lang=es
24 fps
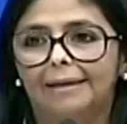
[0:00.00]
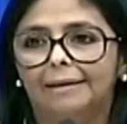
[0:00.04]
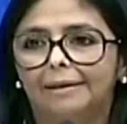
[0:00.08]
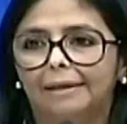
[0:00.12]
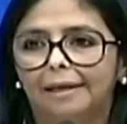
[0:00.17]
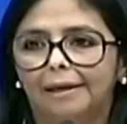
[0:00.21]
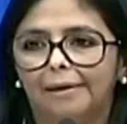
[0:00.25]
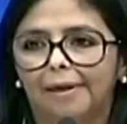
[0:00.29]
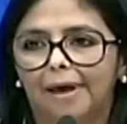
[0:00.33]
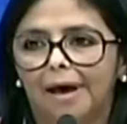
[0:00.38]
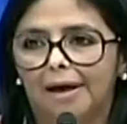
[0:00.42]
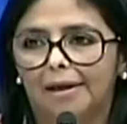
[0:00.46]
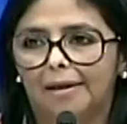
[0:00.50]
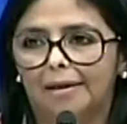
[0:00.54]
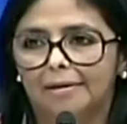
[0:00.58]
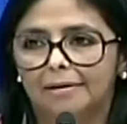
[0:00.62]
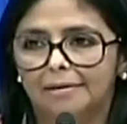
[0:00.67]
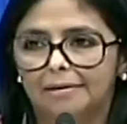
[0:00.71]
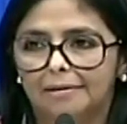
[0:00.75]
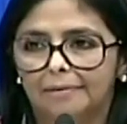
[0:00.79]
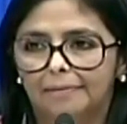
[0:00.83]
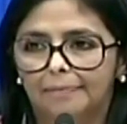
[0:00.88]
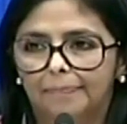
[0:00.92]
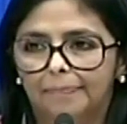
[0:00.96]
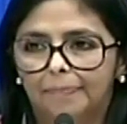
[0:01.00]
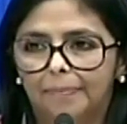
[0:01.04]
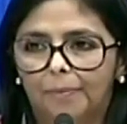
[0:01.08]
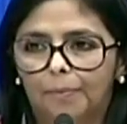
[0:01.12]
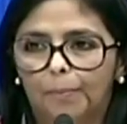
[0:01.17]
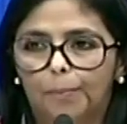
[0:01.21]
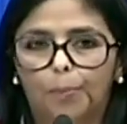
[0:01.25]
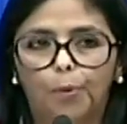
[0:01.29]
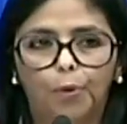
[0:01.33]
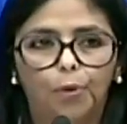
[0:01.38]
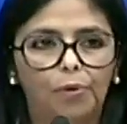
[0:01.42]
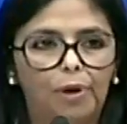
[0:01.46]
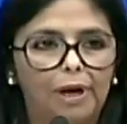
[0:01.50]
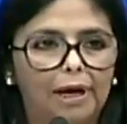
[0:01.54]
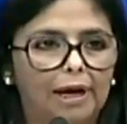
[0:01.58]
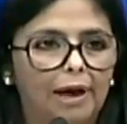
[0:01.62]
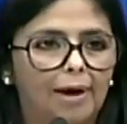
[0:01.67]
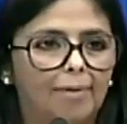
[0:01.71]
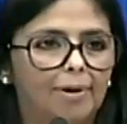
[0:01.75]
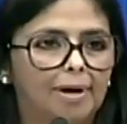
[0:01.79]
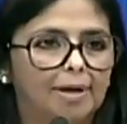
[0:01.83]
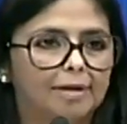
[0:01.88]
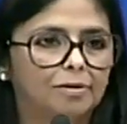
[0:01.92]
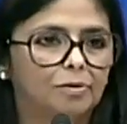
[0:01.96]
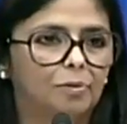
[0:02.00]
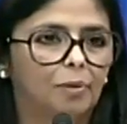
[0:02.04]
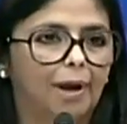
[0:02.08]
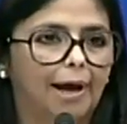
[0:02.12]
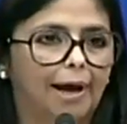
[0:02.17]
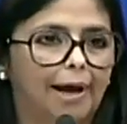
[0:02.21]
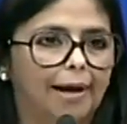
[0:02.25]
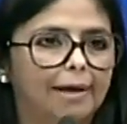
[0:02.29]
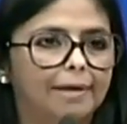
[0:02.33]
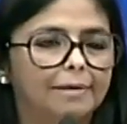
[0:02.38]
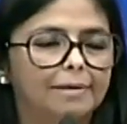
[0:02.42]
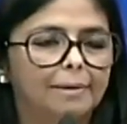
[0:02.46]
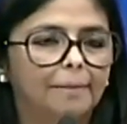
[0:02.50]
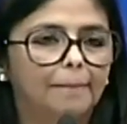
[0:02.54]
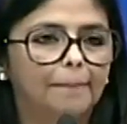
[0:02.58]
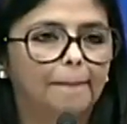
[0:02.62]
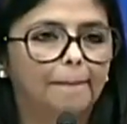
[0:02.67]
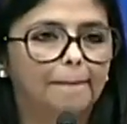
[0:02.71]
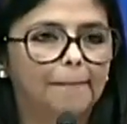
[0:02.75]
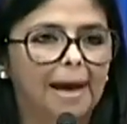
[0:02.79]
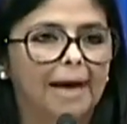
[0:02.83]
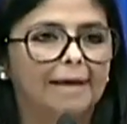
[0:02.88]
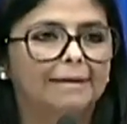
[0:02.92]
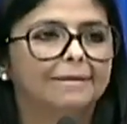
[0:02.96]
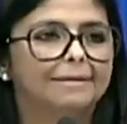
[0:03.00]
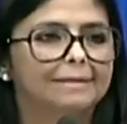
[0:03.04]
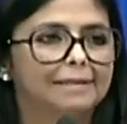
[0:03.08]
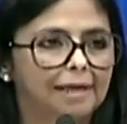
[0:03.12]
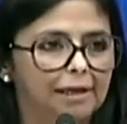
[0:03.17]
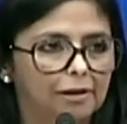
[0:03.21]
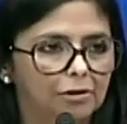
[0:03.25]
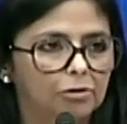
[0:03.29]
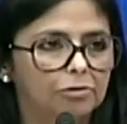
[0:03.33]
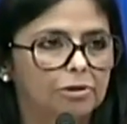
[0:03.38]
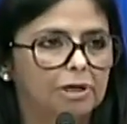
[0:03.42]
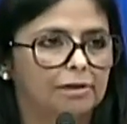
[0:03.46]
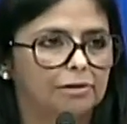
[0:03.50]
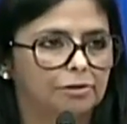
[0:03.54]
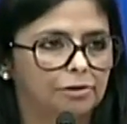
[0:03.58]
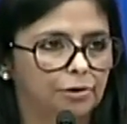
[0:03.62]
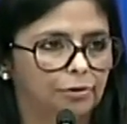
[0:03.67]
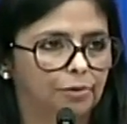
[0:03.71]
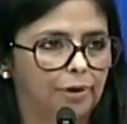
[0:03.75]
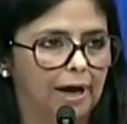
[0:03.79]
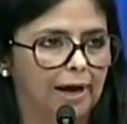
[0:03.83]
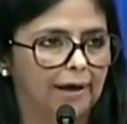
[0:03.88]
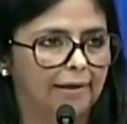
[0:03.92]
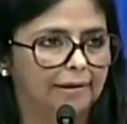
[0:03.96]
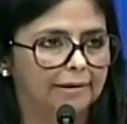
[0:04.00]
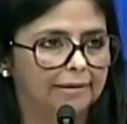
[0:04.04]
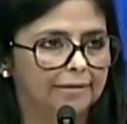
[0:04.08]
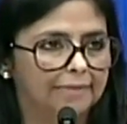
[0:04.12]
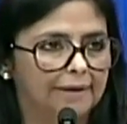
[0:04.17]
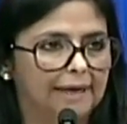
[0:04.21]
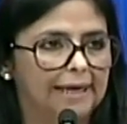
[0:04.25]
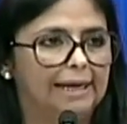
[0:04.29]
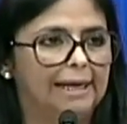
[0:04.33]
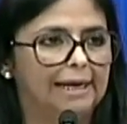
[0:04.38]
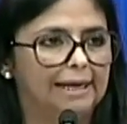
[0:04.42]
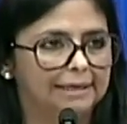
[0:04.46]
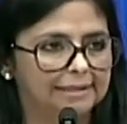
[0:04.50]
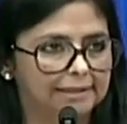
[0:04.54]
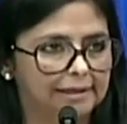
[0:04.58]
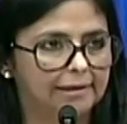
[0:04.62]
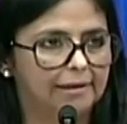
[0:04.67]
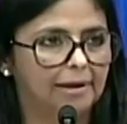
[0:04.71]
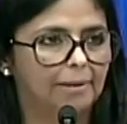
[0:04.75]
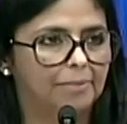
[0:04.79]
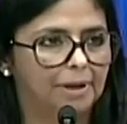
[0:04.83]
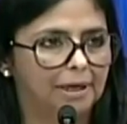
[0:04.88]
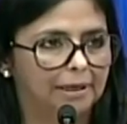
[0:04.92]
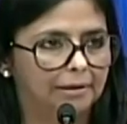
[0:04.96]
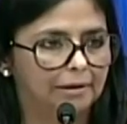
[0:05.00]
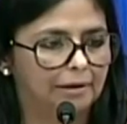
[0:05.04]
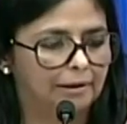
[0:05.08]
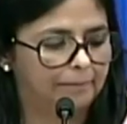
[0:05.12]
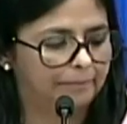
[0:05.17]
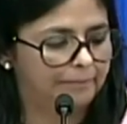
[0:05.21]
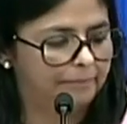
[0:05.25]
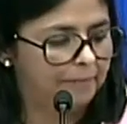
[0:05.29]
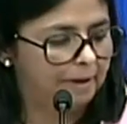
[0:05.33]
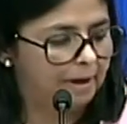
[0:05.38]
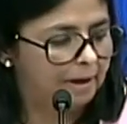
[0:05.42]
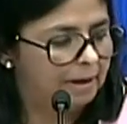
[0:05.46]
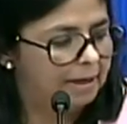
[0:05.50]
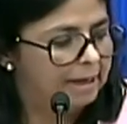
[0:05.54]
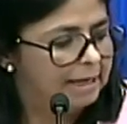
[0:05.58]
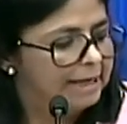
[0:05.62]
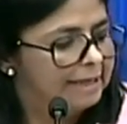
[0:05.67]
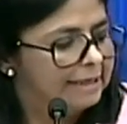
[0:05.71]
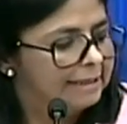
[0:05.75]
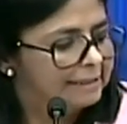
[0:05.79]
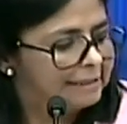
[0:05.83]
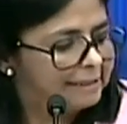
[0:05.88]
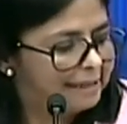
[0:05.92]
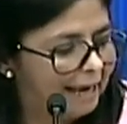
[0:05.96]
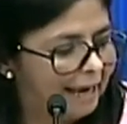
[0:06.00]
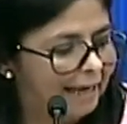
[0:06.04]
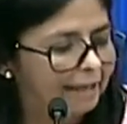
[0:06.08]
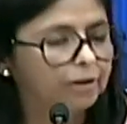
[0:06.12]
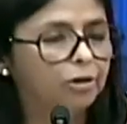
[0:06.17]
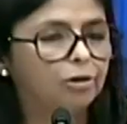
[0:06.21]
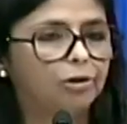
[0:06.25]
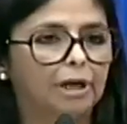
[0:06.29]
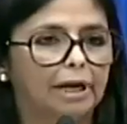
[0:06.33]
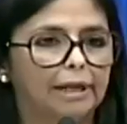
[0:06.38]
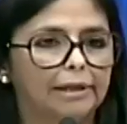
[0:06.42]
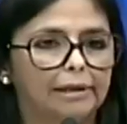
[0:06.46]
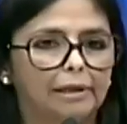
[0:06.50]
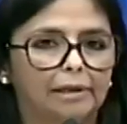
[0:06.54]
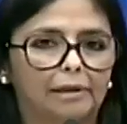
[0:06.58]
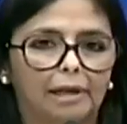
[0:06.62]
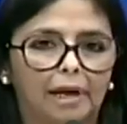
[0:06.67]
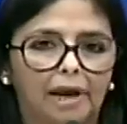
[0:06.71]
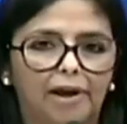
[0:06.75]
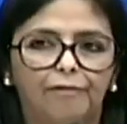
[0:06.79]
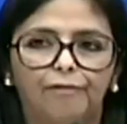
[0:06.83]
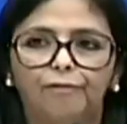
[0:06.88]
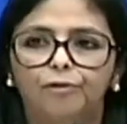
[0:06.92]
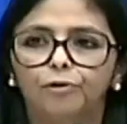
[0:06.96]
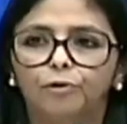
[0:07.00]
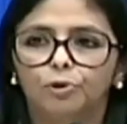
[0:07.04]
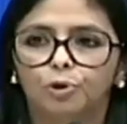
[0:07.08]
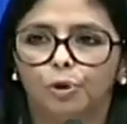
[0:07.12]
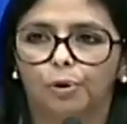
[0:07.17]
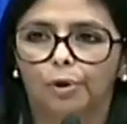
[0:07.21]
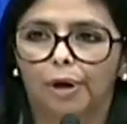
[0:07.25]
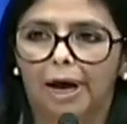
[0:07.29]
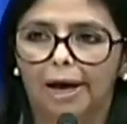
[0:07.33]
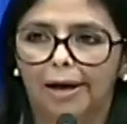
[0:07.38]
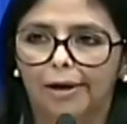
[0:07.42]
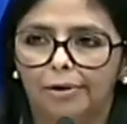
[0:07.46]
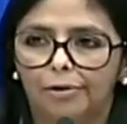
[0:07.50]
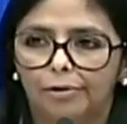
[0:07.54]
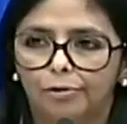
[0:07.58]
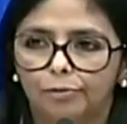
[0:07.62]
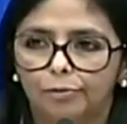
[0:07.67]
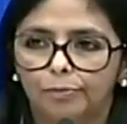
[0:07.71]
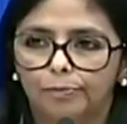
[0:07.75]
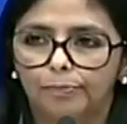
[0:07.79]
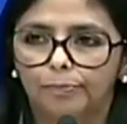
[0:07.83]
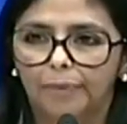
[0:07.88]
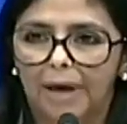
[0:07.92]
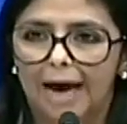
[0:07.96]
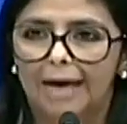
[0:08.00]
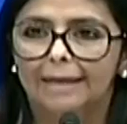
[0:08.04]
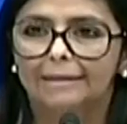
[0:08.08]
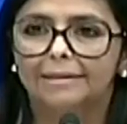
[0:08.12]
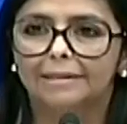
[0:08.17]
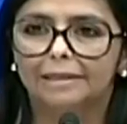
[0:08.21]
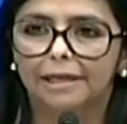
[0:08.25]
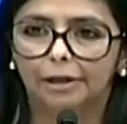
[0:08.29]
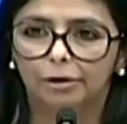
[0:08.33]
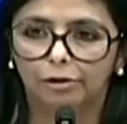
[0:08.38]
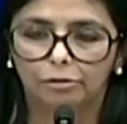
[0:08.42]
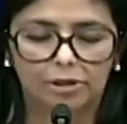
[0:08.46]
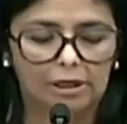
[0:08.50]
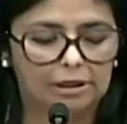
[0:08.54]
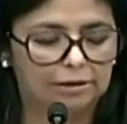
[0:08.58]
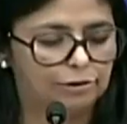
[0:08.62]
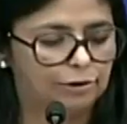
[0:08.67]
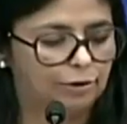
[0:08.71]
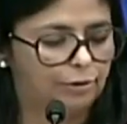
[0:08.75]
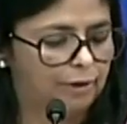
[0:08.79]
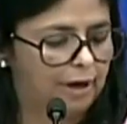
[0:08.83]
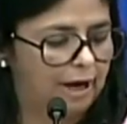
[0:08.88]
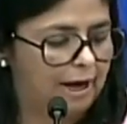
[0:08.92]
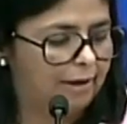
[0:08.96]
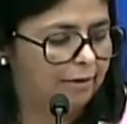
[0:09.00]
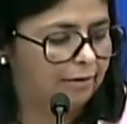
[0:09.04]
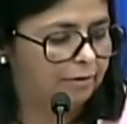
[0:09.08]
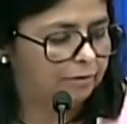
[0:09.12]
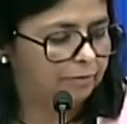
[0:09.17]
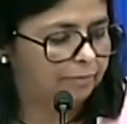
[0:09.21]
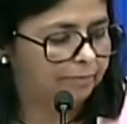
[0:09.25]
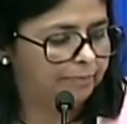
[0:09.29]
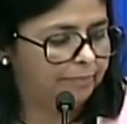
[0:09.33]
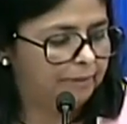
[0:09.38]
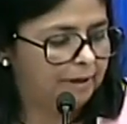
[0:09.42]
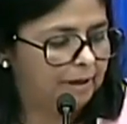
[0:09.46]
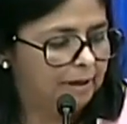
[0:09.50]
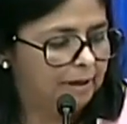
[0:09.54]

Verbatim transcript: entidades públicas venezolanas han sido sancionadas ilícitamente. 133 funcionarios han sido sancionados.